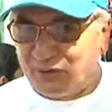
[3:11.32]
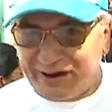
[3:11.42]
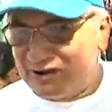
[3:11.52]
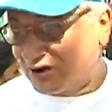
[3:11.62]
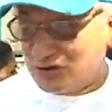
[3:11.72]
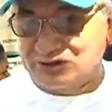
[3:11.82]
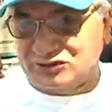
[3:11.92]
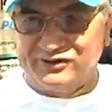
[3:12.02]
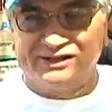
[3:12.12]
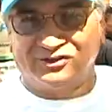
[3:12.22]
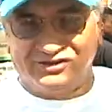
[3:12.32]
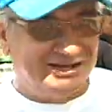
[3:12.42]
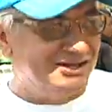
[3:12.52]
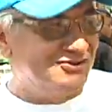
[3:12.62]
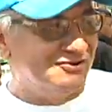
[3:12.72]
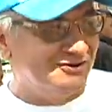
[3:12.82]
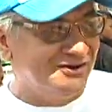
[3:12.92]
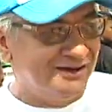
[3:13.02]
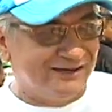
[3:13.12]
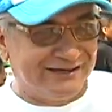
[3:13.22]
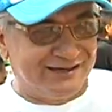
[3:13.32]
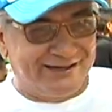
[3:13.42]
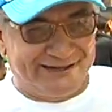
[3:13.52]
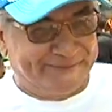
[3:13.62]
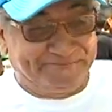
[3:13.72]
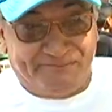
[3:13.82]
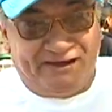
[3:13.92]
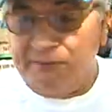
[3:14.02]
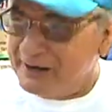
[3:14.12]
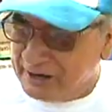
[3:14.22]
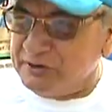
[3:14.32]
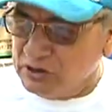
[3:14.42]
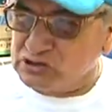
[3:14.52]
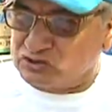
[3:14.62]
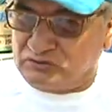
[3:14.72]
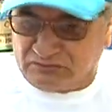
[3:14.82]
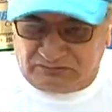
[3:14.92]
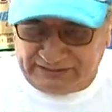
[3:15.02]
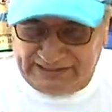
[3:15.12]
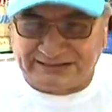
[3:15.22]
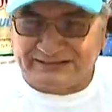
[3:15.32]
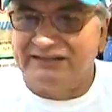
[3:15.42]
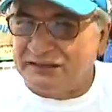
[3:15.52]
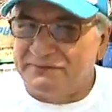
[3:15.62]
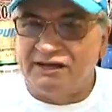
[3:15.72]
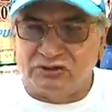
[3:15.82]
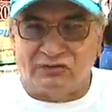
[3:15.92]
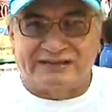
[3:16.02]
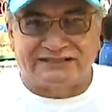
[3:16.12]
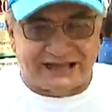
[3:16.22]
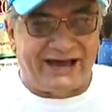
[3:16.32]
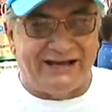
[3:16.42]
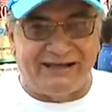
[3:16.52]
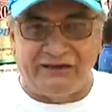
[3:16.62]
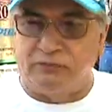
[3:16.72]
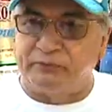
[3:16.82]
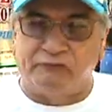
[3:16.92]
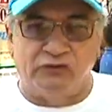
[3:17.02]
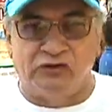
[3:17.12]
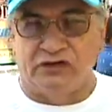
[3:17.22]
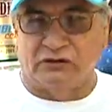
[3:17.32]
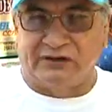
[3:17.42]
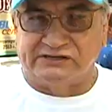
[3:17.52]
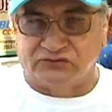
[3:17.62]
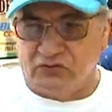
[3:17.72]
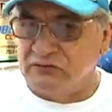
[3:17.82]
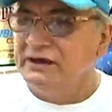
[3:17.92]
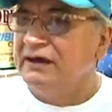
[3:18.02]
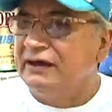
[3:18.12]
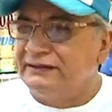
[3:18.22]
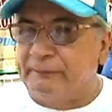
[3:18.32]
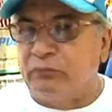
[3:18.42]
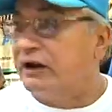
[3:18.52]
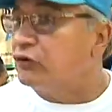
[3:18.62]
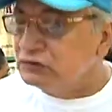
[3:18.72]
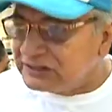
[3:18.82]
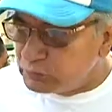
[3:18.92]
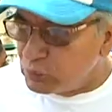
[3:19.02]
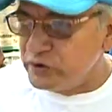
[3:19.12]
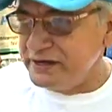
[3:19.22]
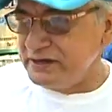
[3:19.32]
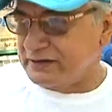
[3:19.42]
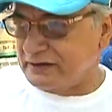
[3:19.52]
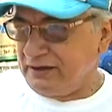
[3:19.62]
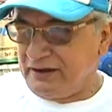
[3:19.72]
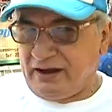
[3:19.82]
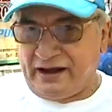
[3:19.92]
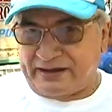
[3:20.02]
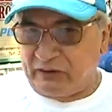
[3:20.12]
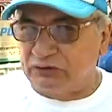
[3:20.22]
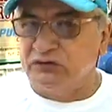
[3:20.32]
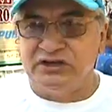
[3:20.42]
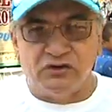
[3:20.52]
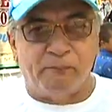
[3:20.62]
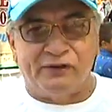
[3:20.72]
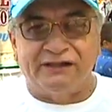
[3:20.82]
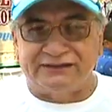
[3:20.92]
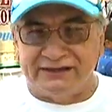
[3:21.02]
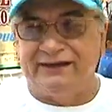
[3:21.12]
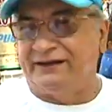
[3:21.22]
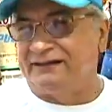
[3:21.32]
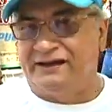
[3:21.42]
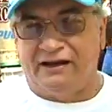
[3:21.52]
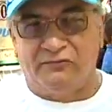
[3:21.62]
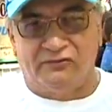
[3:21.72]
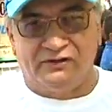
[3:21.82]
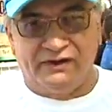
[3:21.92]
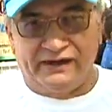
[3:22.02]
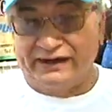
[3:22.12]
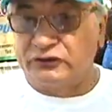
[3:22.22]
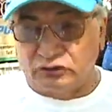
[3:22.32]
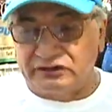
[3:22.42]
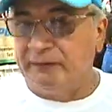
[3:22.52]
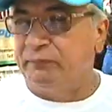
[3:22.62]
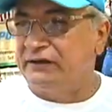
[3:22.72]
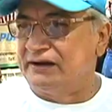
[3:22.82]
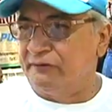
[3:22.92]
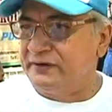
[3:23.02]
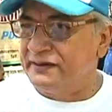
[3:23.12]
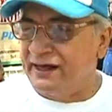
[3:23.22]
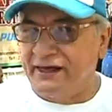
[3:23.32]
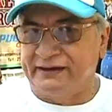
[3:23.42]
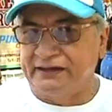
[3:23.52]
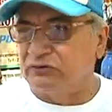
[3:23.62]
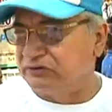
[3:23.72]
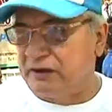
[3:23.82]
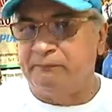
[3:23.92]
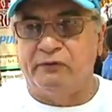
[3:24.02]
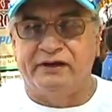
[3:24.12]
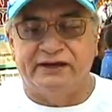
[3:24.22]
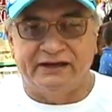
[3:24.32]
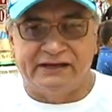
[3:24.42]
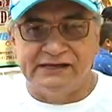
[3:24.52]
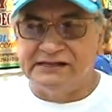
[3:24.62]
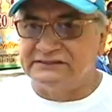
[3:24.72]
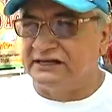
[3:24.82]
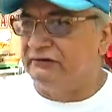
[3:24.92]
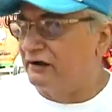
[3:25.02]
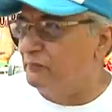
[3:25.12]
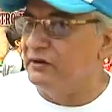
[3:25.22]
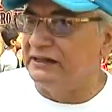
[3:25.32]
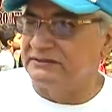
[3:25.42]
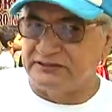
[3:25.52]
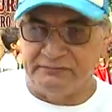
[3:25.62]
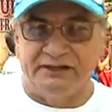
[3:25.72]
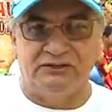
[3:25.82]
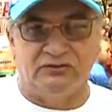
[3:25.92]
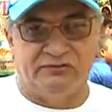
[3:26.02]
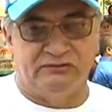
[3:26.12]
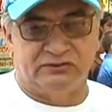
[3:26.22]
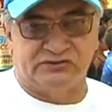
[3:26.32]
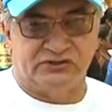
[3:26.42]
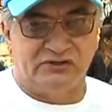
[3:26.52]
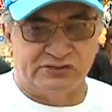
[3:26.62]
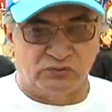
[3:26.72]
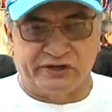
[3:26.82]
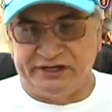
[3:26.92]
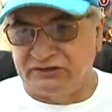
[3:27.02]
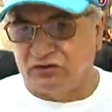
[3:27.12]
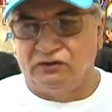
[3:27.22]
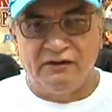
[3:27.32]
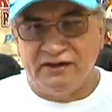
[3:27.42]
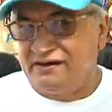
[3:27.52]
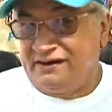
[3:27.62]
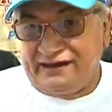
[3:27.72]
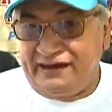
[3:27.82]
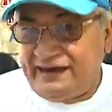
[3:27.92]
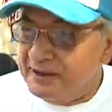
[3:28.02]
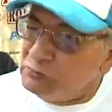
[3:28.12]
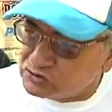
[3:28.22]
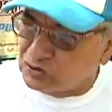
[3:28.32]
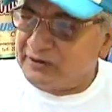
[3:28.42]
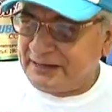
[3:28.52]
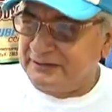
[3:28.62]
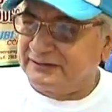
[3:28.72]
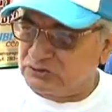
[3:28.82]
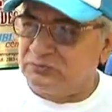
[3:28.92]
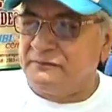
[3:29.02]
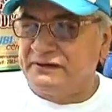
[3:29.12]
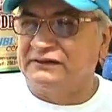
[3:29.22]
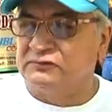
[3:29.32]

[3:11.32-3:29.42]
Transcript: veo el rostro de estos niños, eh, es maravilloso, ese sentimiento que sale de lo profundo del corazón, de poder contribuir a que estos niños puedan tener, digamos, en estos tiempos de Navidad, en estos tiempos en que celebramos el nacimiento de nuestro Señor Jesucristo, es emocionante, sumamente